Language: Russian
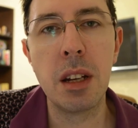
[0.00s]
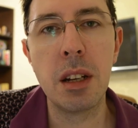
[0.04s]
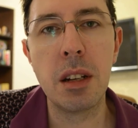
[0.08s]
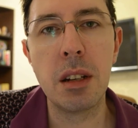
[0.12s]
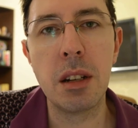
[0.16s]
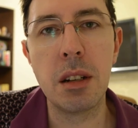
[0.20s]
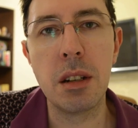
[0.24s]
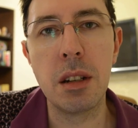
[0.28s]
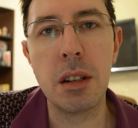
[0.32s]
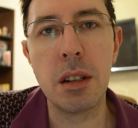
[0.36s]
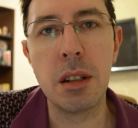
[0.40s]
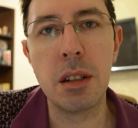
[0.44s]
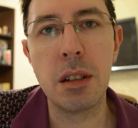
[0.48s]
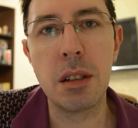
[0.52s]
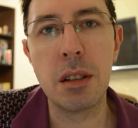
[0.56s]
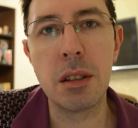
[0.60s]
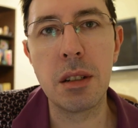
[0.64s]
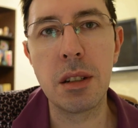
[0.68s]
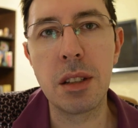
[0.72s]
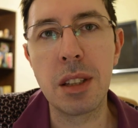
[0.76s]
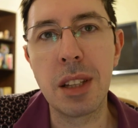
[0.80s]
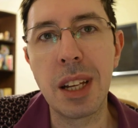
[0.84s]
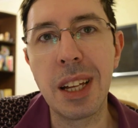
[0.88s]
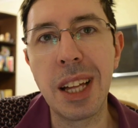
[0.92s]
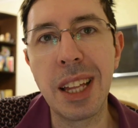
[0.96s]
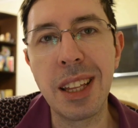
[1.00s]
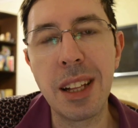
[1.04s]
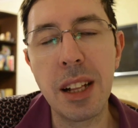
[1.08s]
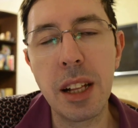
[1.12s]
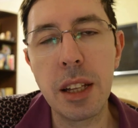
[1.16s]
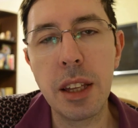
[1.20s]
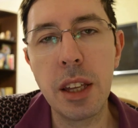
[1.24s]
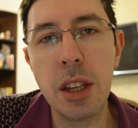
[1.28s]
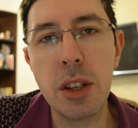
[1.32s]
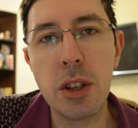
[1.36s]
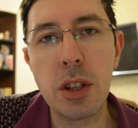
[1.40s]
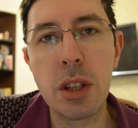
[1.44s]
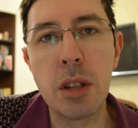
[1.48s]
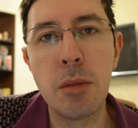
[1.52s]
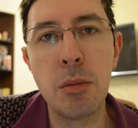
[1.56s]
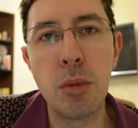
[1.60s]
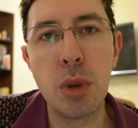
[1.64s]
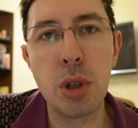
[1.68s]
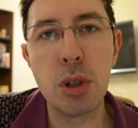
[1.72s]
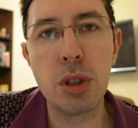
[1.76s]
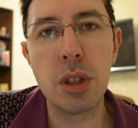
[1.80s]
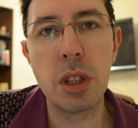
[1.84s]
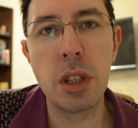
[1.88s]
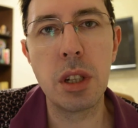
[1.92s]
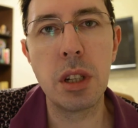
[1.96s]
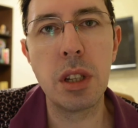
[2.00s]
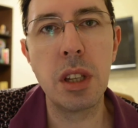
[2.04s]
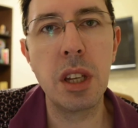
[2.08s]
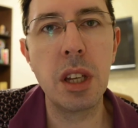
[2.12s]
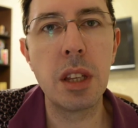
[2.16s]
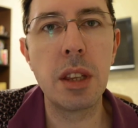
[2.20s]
А, аналогично можно не